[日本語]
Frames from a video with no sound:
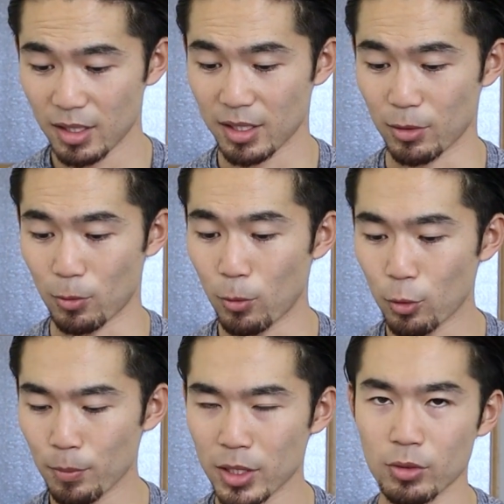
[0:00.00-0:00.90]
なんだろ
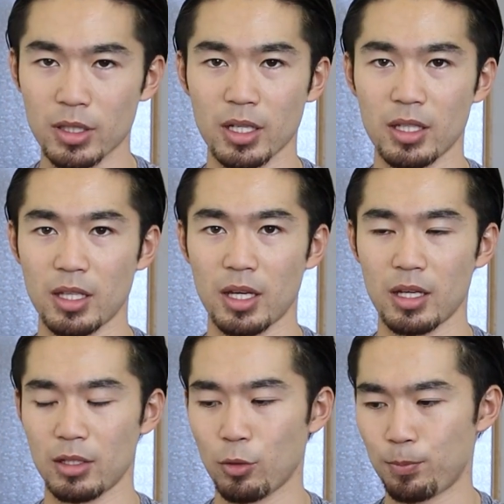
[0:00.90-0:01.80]
う、お米とかだけ
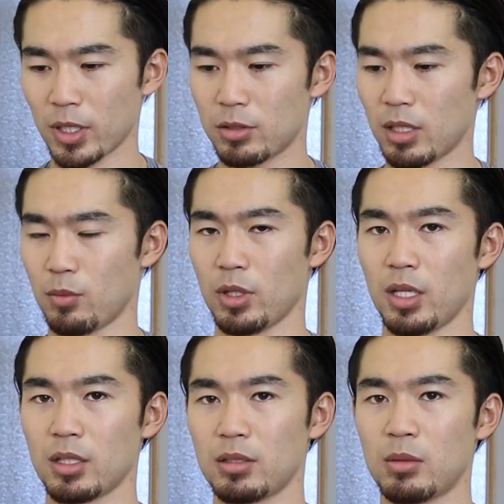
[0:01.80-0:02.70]
で 600g、
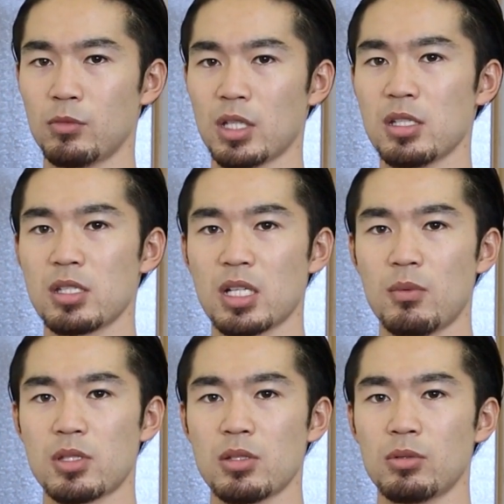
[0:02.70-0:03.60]
700g の炭水
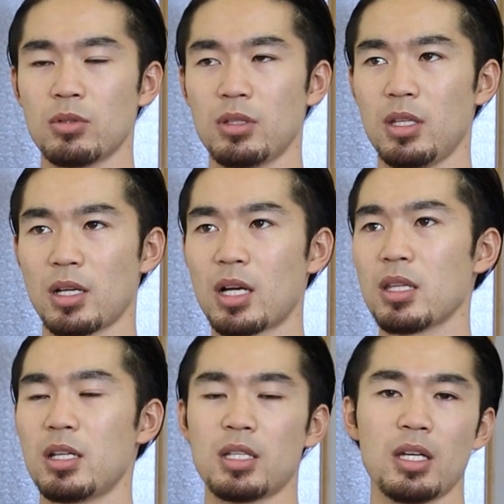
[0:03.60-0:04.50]
化物摂るのって
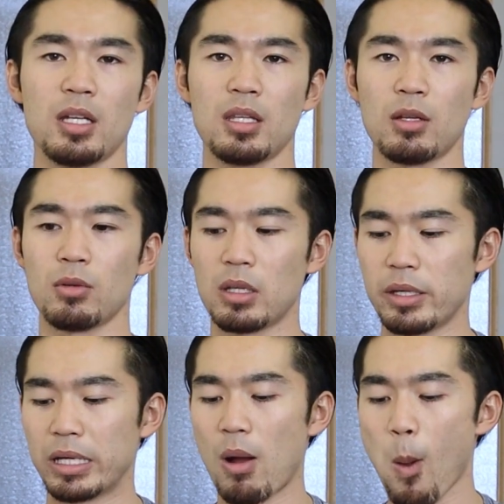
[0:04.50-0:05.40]
かなり大変なの
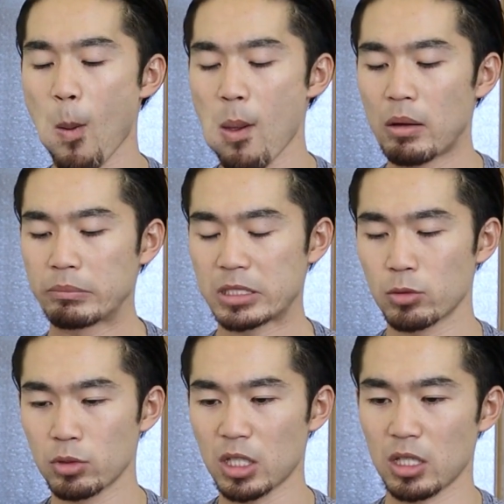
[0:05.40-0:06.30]
で、まあ、
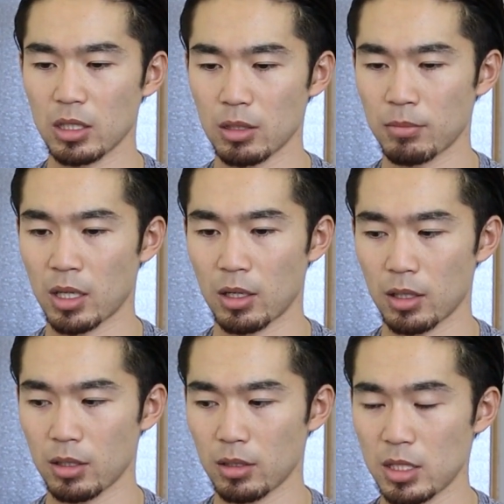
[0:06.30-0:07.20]
その時、
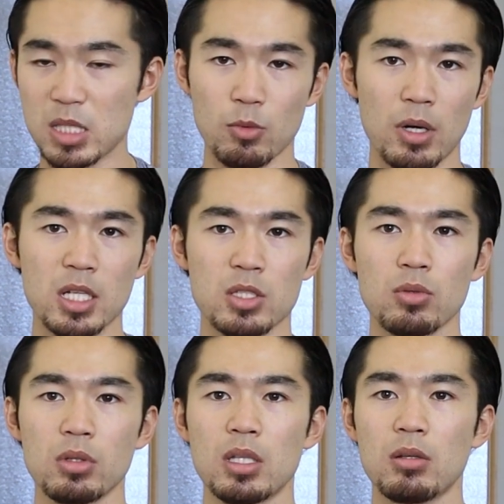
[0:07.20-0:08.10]
まあ、いつも和菓
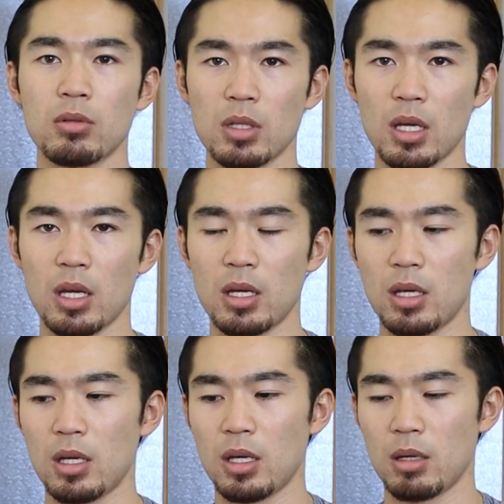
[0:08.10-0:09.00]
子取ってるので、
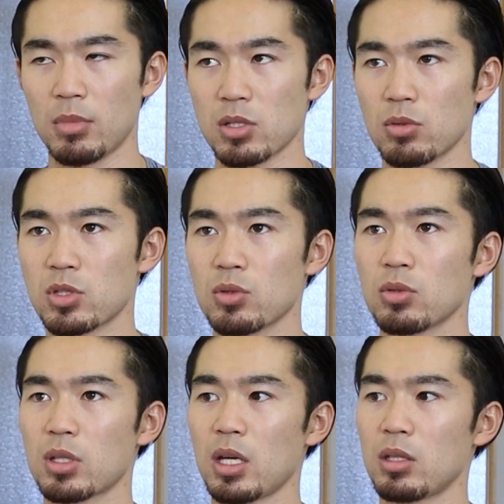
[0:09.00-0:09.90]
まあ、その
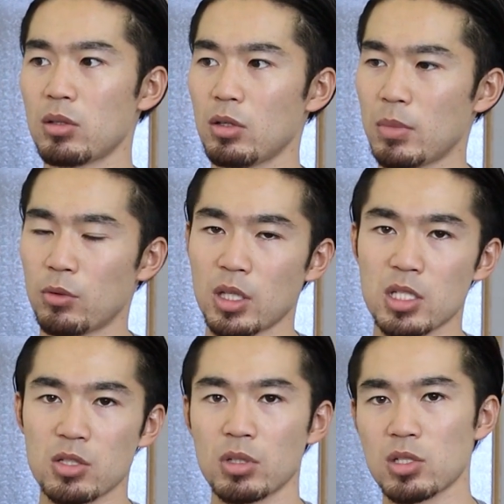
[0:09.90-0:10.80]
状態と、ま
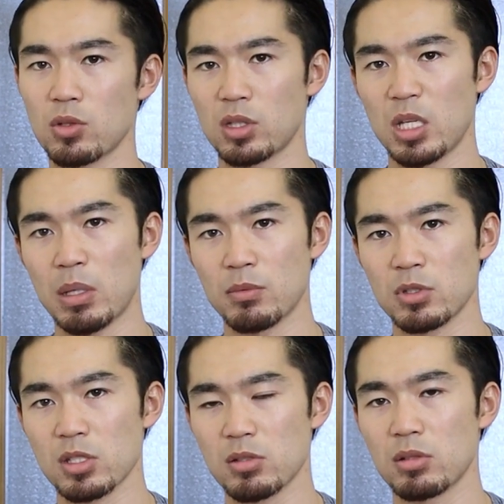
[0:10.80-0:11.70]
あ、同じような状態今
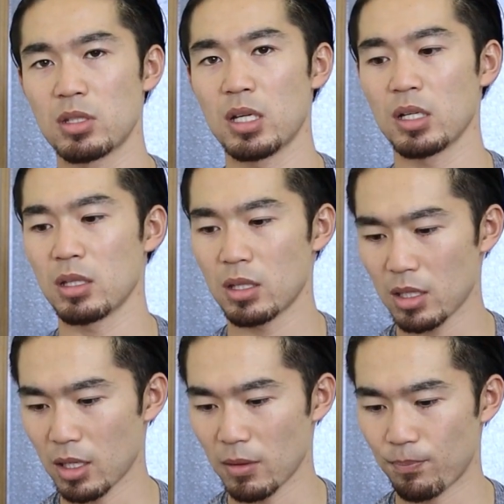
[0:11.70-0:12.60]
も作ってあげ
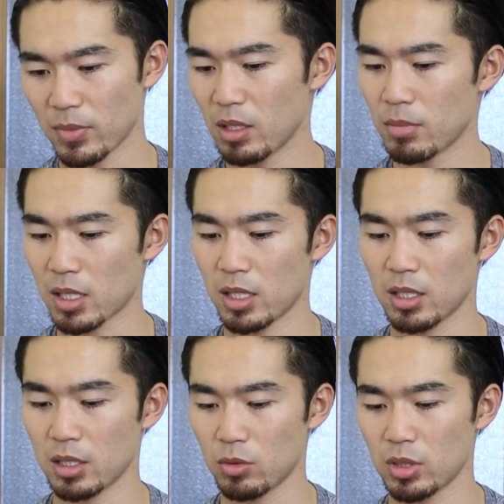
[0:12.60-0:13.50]
て、で、まあ、
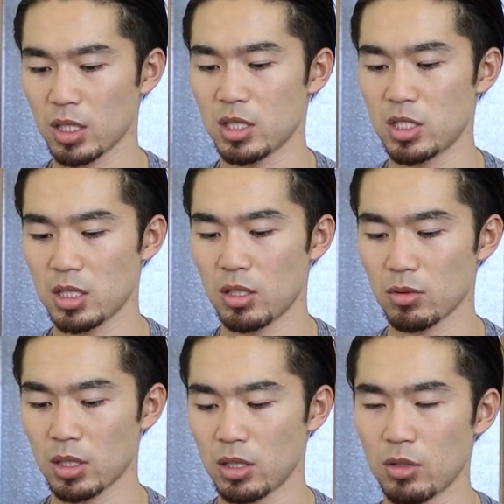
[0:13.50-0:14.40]
体がどんな感じになる
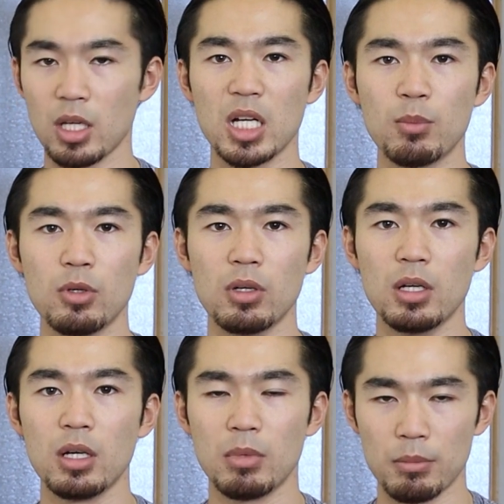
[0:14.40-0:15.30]
のかっていう変化
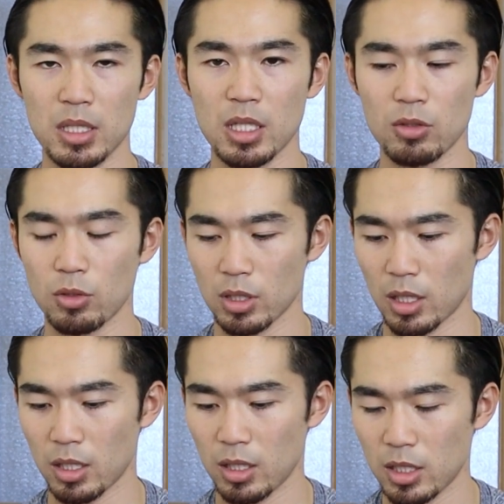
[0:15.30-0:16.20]
も、まあ、見ていくよう
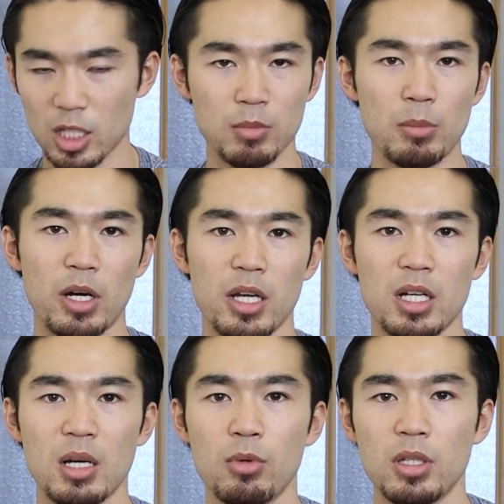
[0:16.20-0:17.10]
な役目も
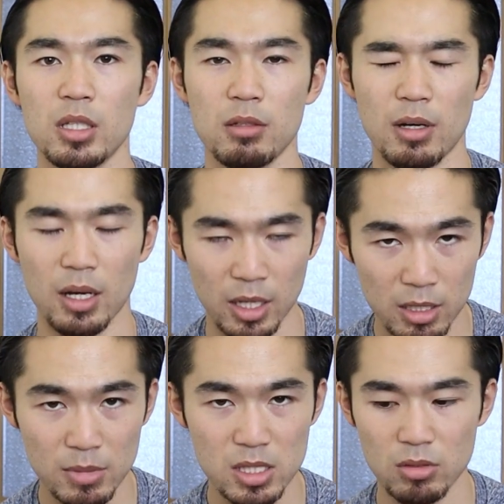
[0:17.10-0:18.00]
ハイカーボディにはあ
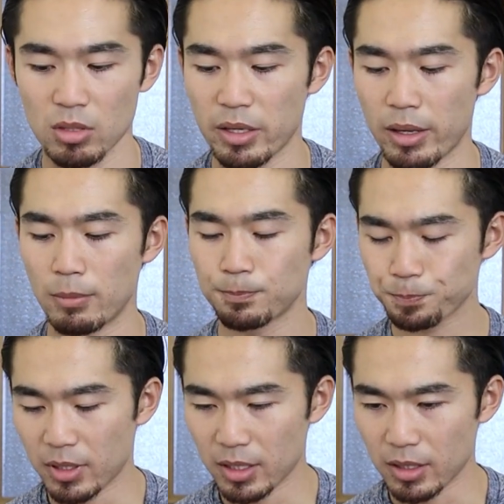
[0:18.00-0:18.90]
りますので、
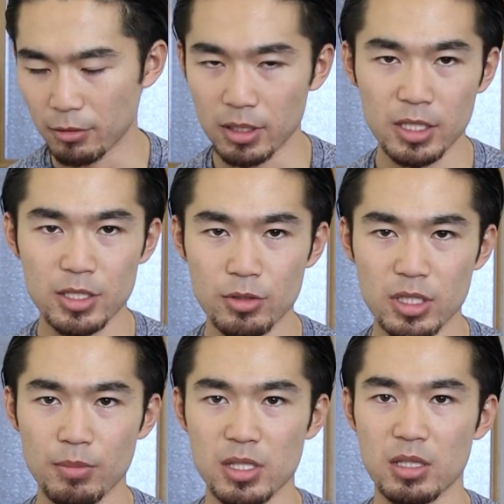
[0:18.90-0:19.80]
まあ、なんでね、私と
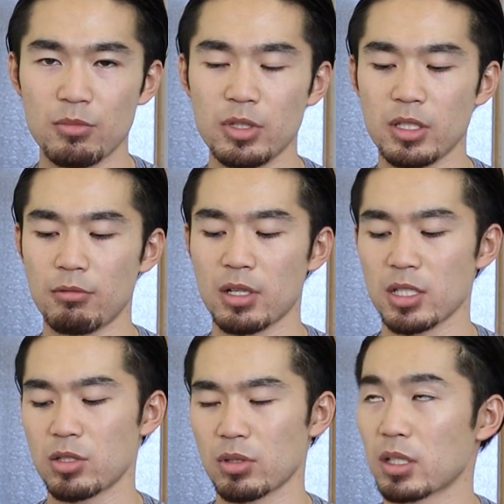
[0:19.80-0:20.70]
しては別に無理に和
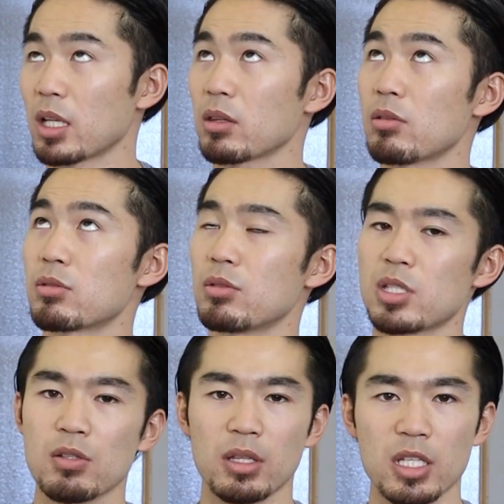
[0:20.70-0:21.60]
菓子とかカットする
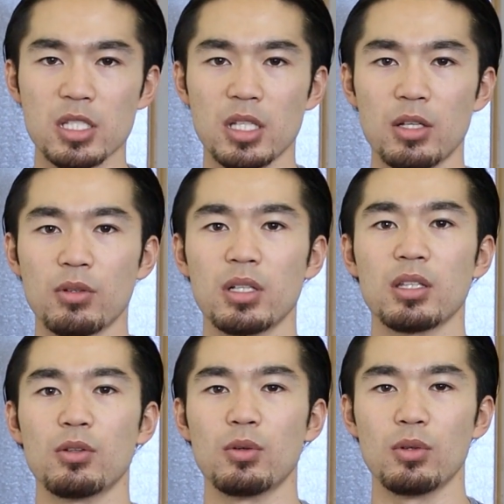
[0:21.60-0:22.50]
必要はないんじゃないのか
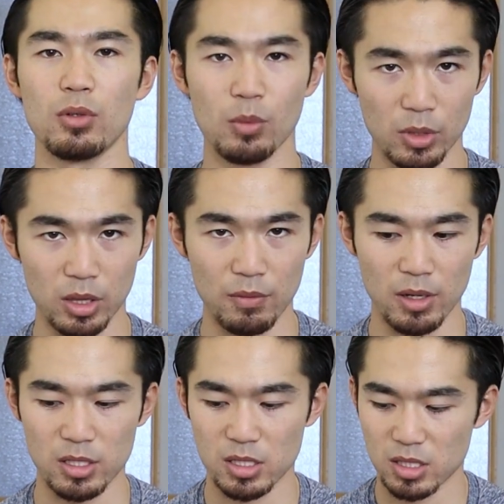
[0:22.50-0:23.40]
なと思って
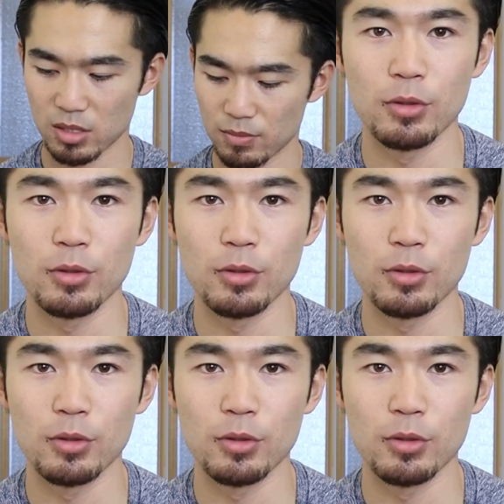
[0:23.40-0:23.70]
ます。